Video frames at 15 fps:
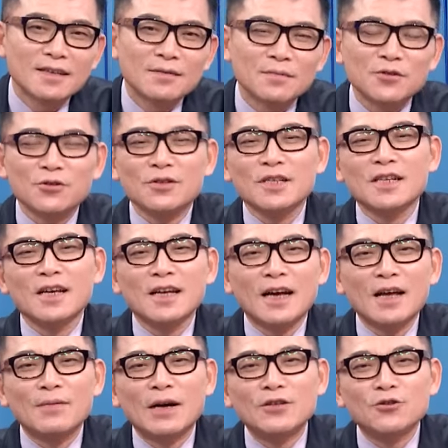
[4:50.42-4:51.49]
你说今天
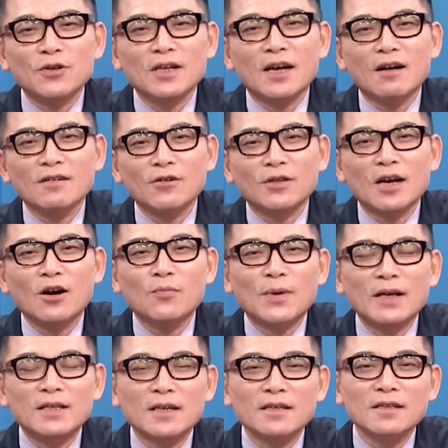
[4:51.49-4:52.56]
开盘最高有到
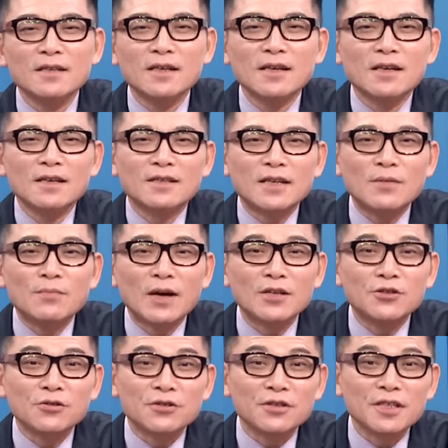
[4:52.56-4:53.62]
八千三百
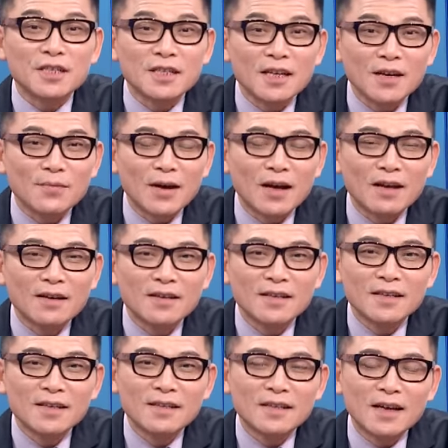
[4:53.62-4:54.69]
九十几点嘛？
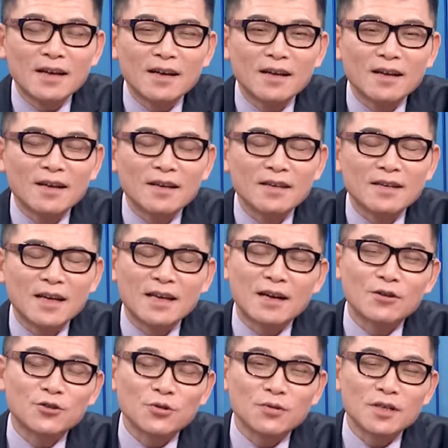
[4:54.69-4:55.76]
那开
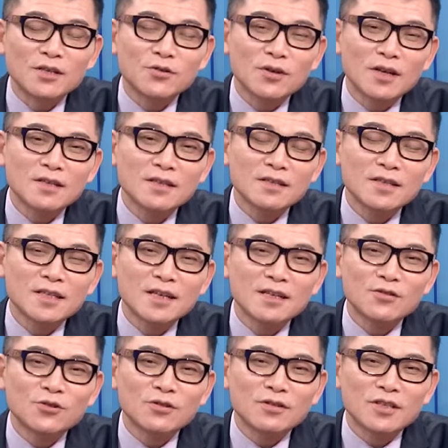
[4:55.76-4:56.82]
高走低，虽然是今
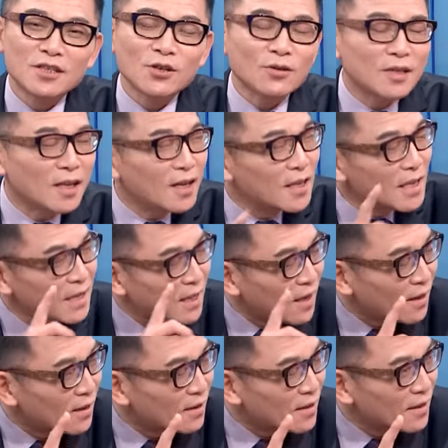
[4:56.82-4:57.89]
天只有跌一
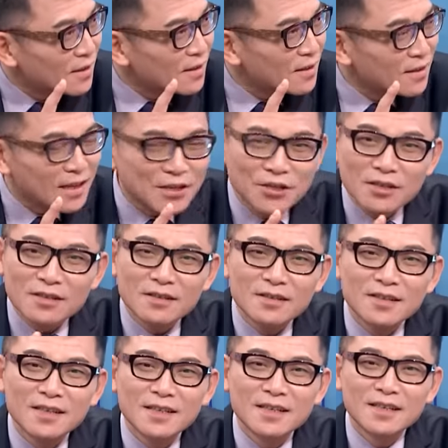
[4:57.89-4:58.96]
点，但是
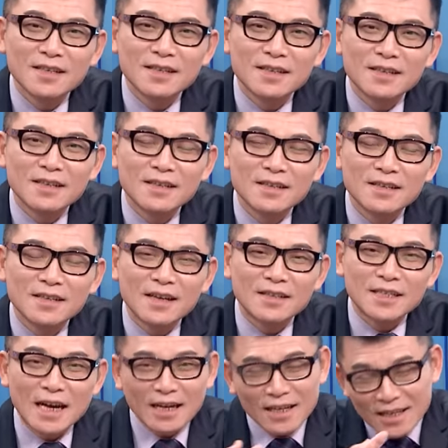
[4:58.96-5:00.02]
涨一点，哎，
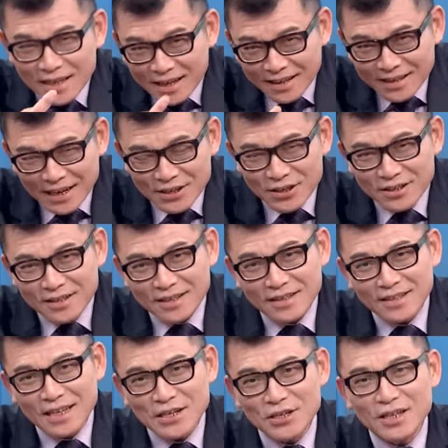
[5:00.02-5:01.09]
涨一点，但是
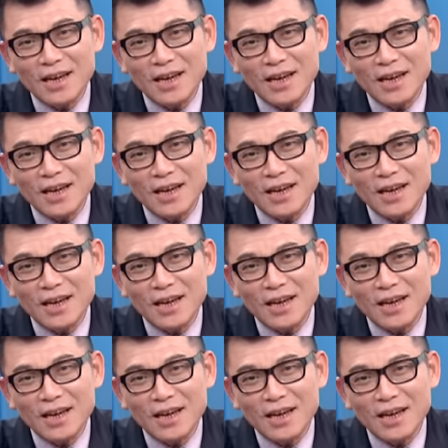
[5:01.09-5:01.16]
但是